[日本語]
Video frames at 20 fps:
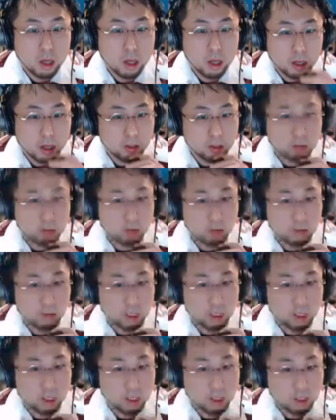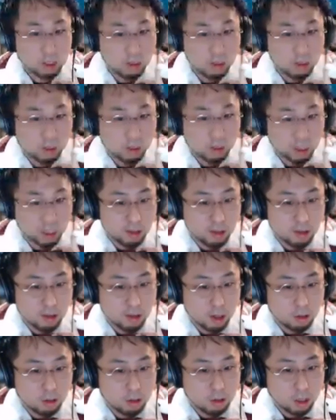ちょっと待って。今、地図が
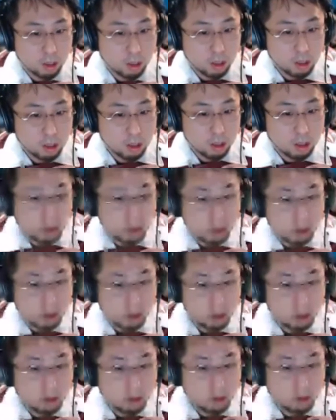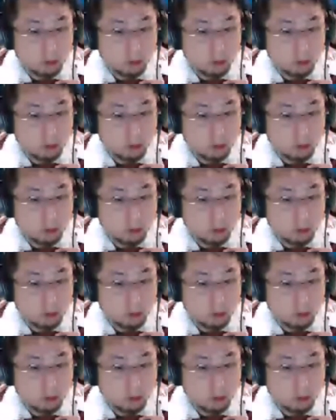送られてきたんだけど。